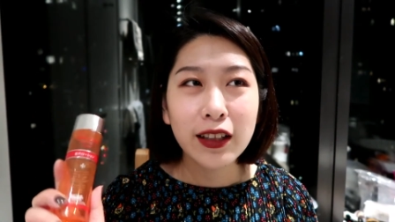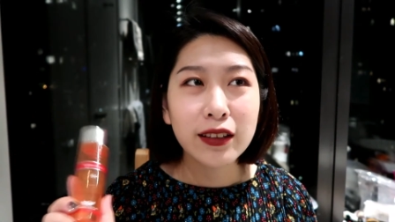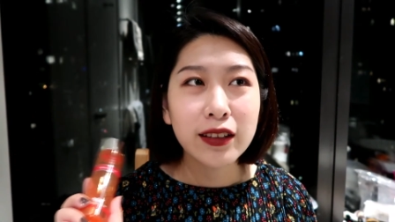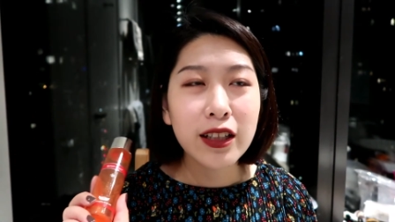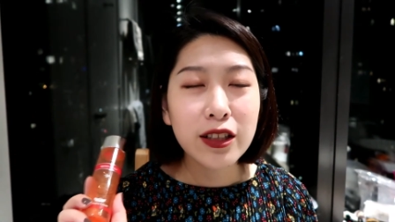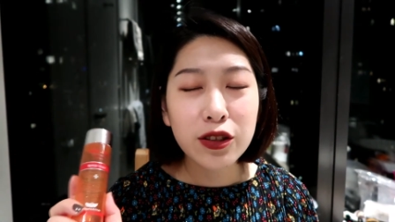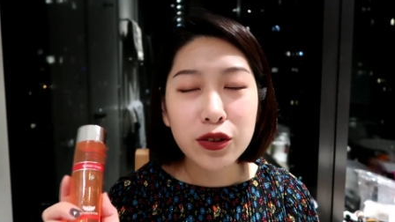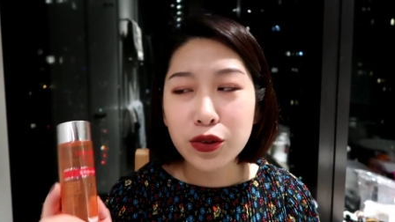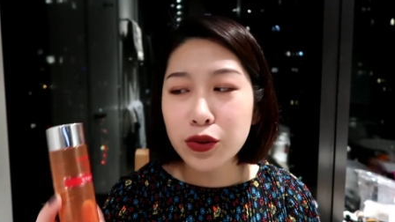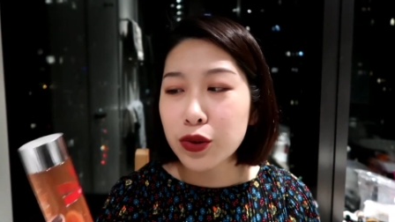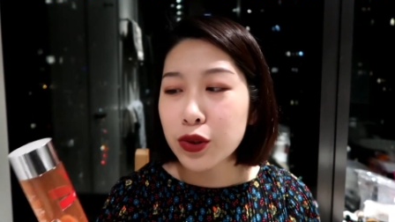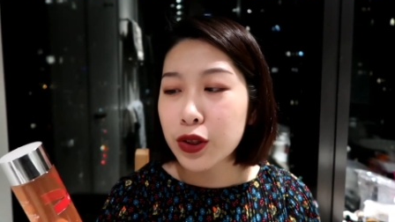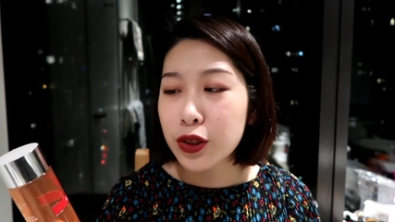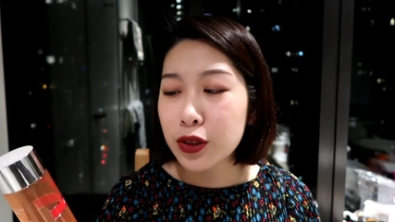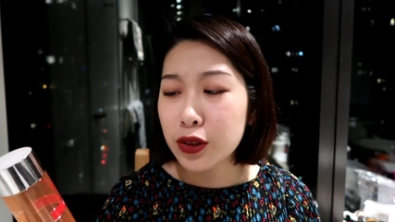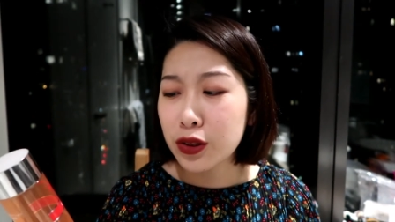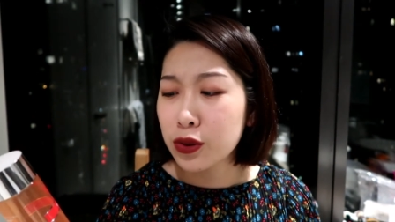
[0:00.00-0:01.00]
但是就
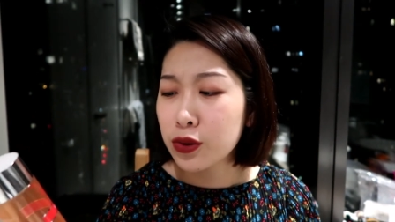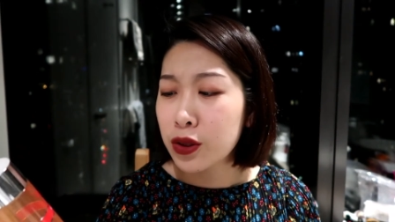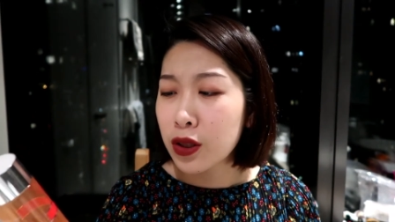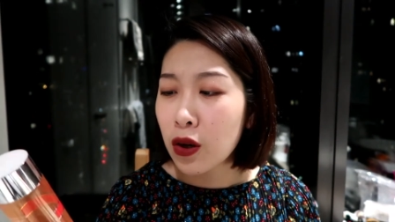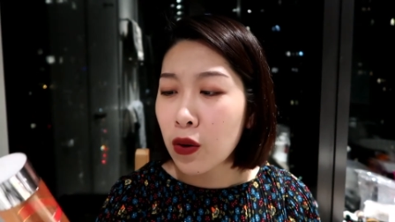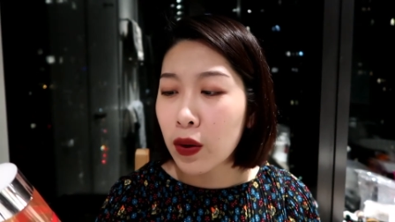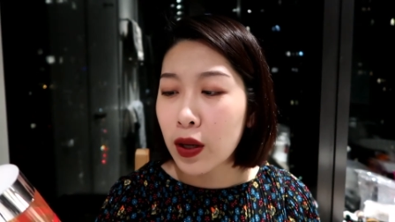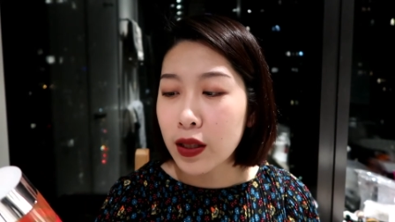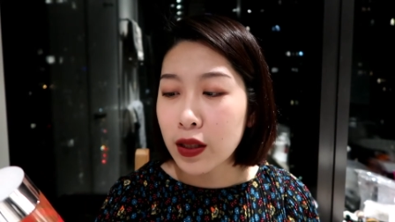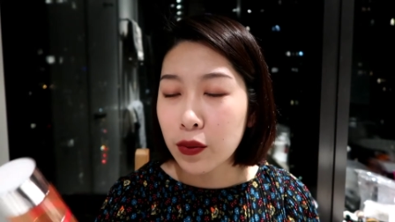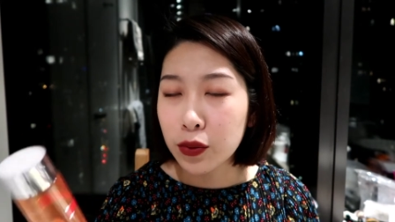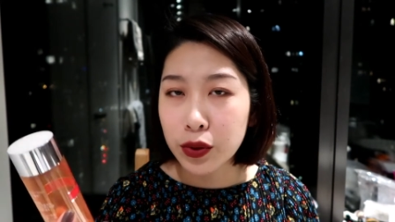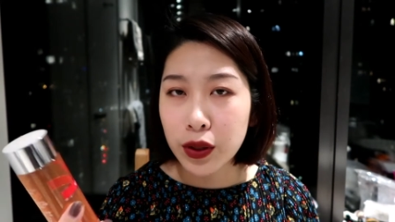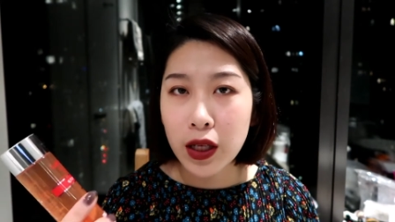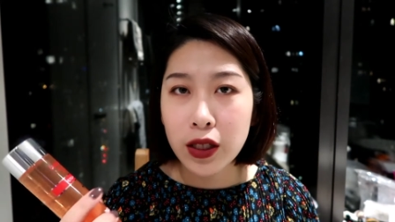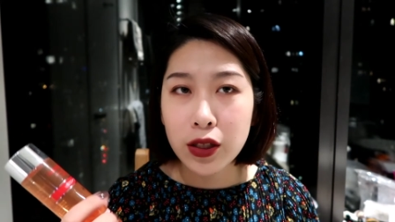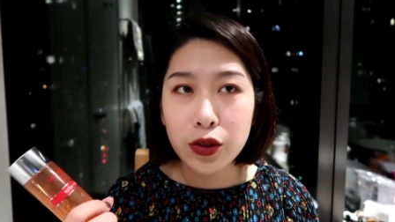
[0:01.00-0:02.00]
是就效果来讲，我
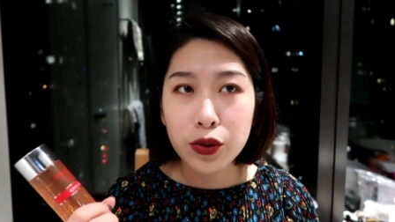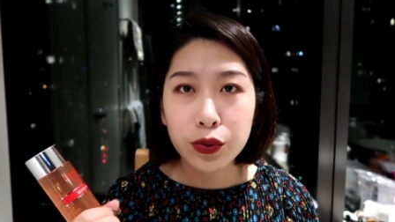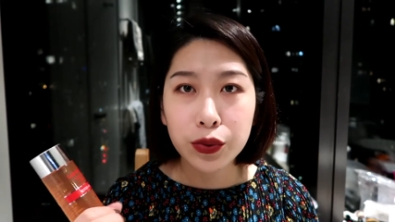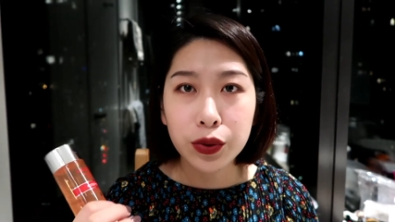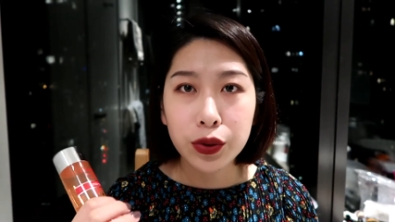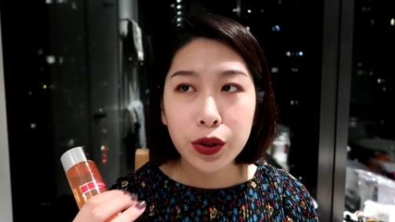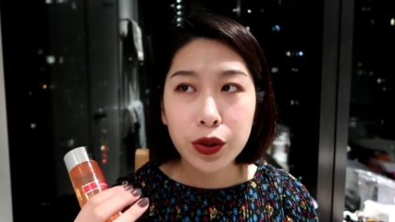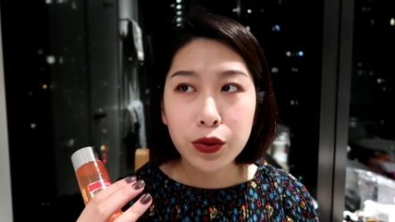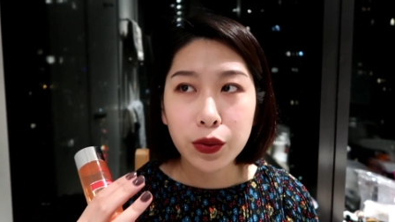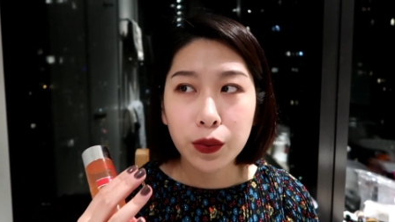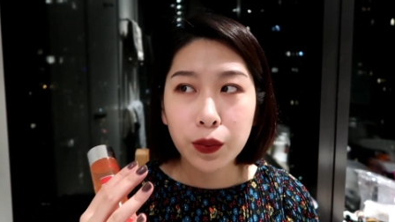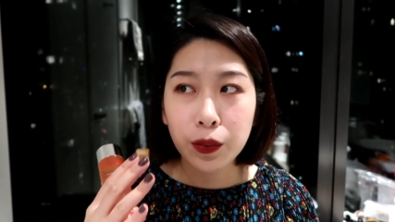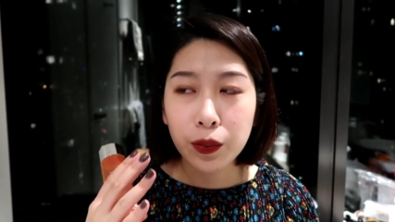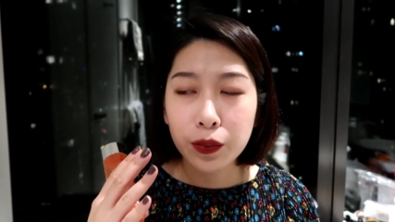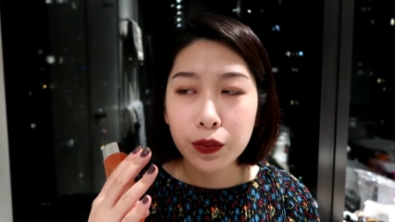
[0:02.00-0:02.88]
觉得它是属于那种。